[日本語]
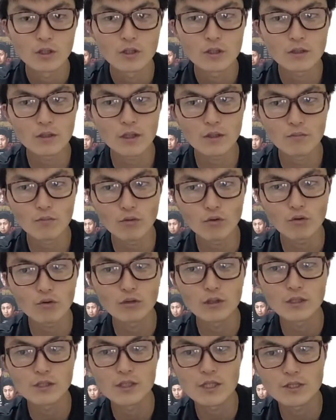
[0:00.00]
で、
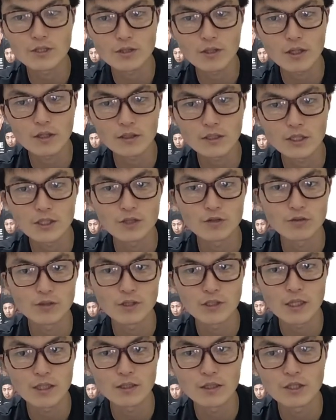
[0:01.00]
モロニー選手が22
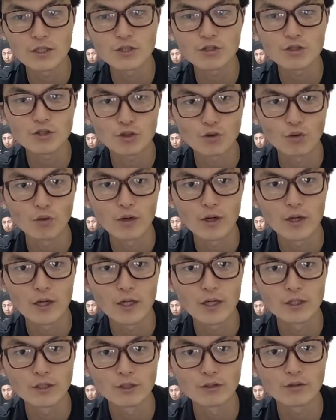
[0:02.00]
戦20勝、
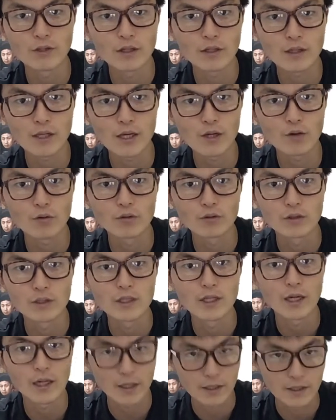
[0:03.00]
えー、17KO2
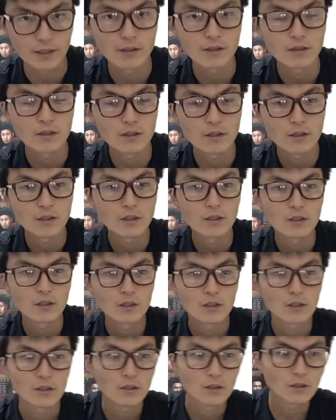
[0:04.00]
敗。
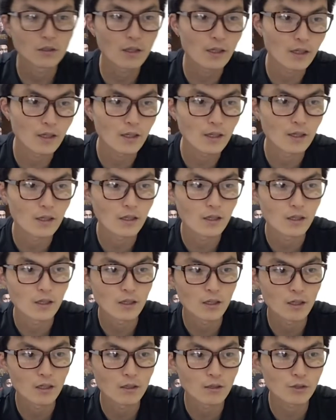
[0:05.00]

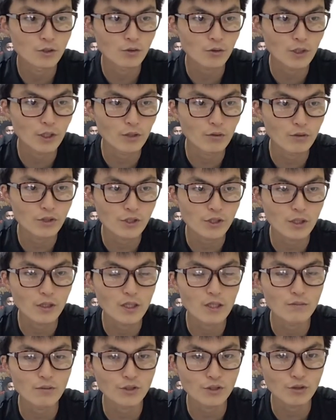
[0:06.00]
で、えー、直近の試合で言
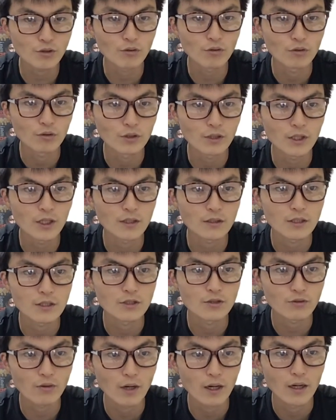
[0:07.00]
いますと、グリア選
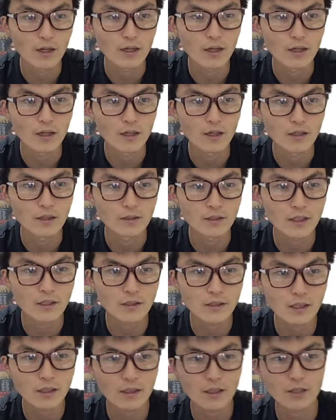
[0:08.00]
手は、えー、
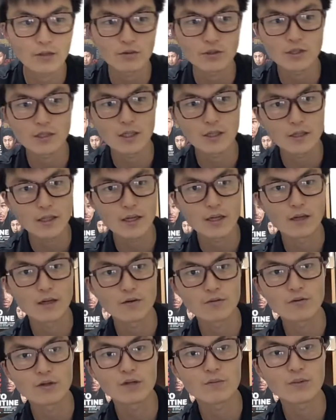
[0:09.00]
前々回の試合で
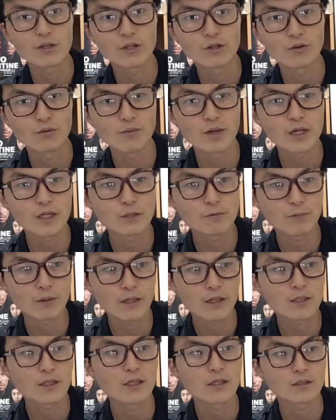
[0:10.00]
フィリピンの
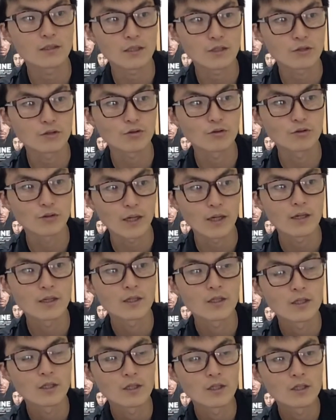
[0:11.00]
マイク・パラニア選手というね、
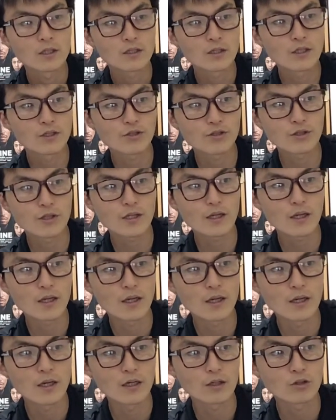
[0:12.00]
選手に、
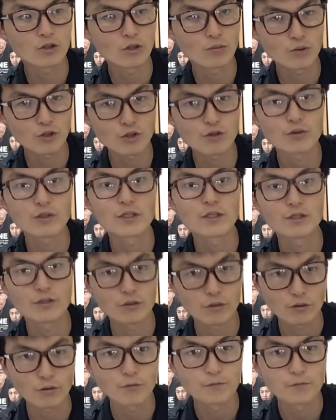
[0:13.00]
えー、黒星を喫すると。